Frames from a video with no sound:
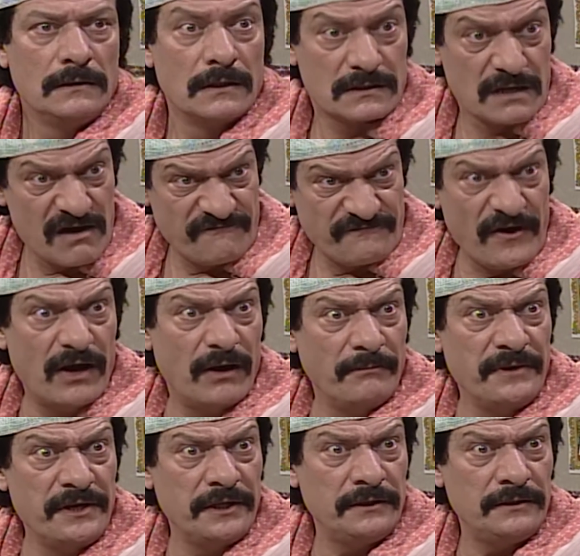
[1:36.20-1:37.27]
لو كان
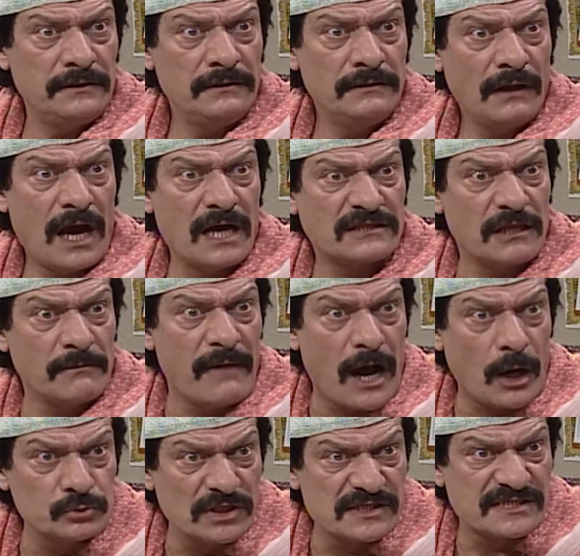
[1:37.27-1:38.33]
فهمني حتى ما
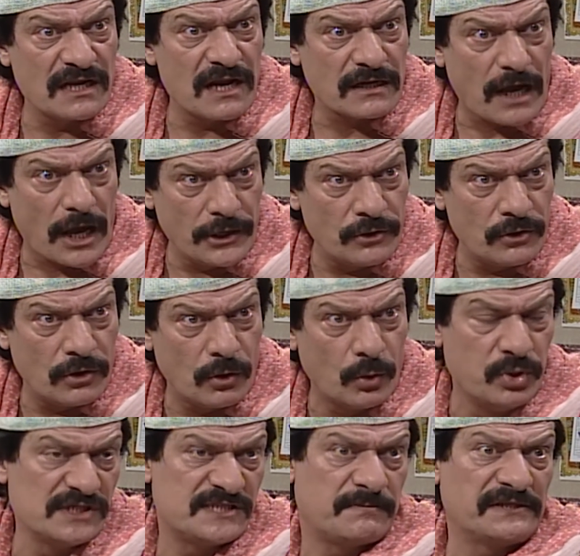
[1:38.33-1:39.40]
اقعد اسالك عنه
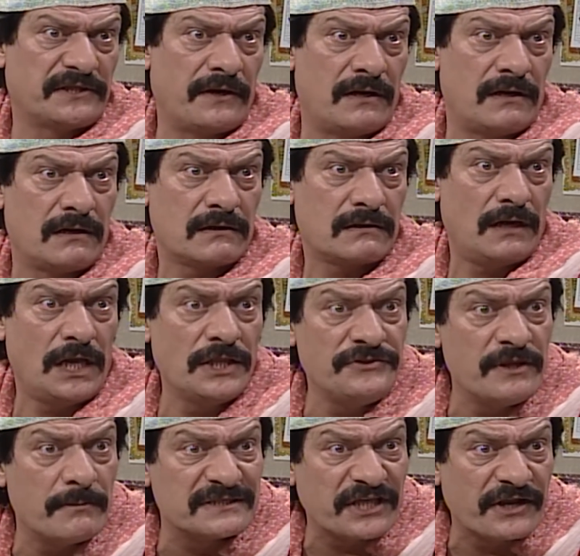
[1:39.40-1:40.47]
وهز بدنك
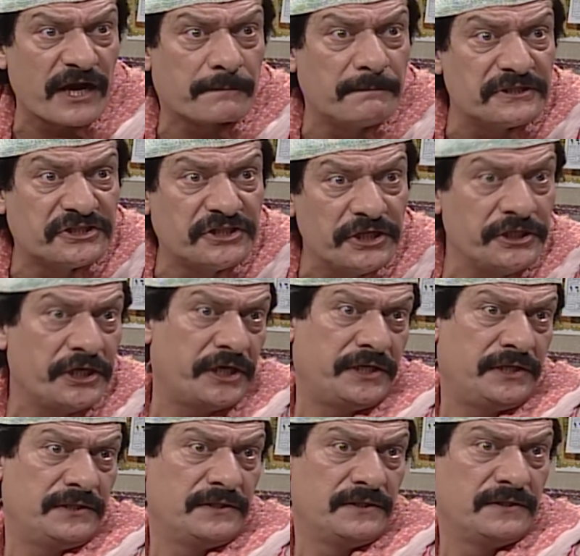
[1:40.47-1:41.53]
عندي بدنك بالدنيا